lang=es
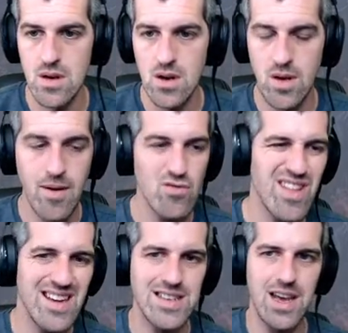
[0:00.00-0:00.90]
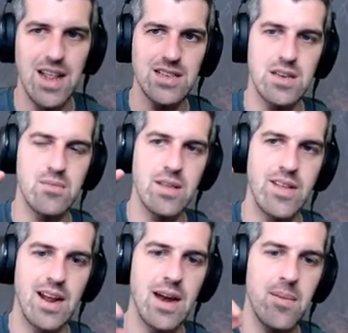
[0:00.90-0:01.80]
No me gusta que se quede así. Mientras
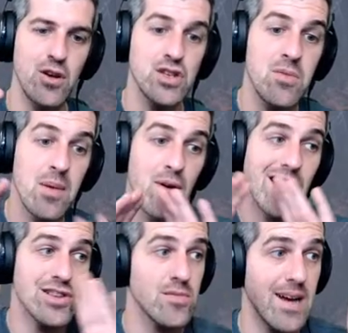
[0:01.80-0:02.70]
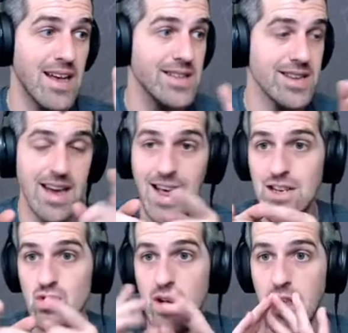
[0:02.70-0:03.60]
que el enemigo se mueve por la sombra, se queda
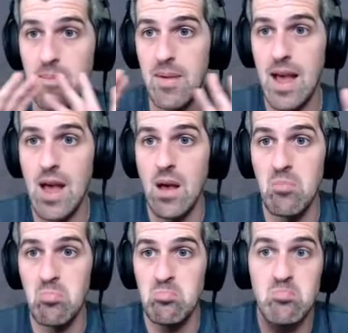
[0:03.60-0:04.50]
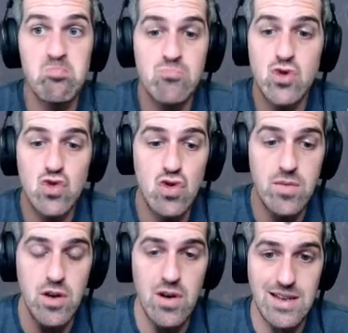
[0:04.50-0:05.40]
esto aquí en plan
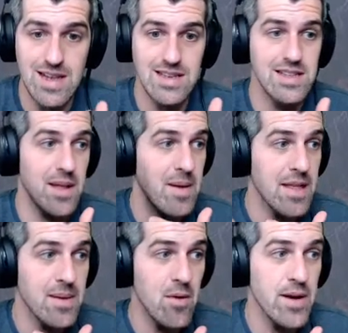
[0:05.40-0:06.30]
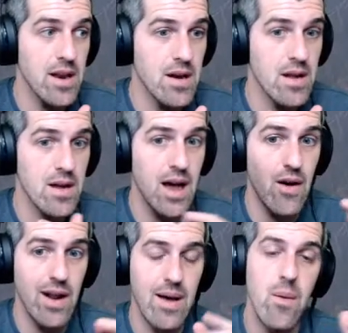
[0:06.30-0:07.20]
turbio hasta que se terminan de mover.
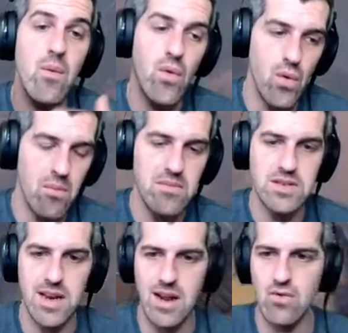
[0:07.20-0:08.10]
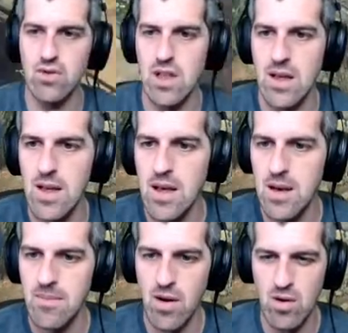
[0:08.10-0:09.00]
Ahora se reajusta.
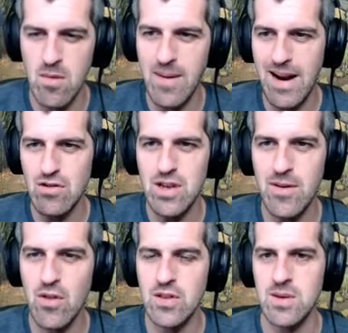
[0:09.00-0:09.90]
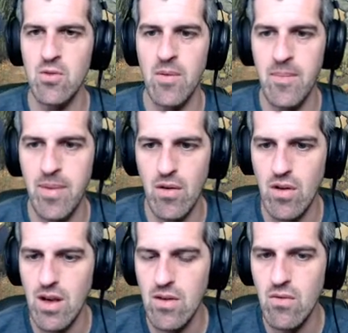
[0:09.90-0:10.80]
Pero como para no saber dónde se mueven. Pero creo
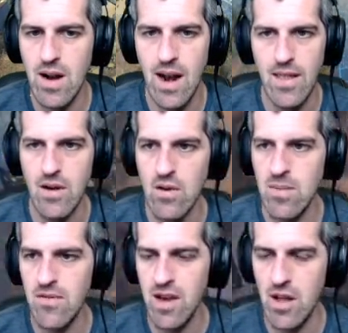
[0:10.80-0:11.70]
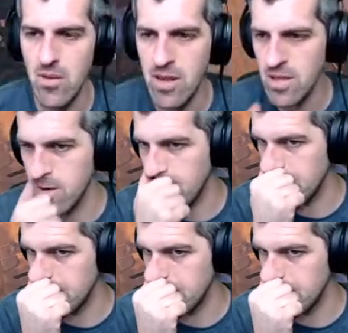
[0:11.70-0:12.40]
que es un granadero. No me he fijado bien, tío.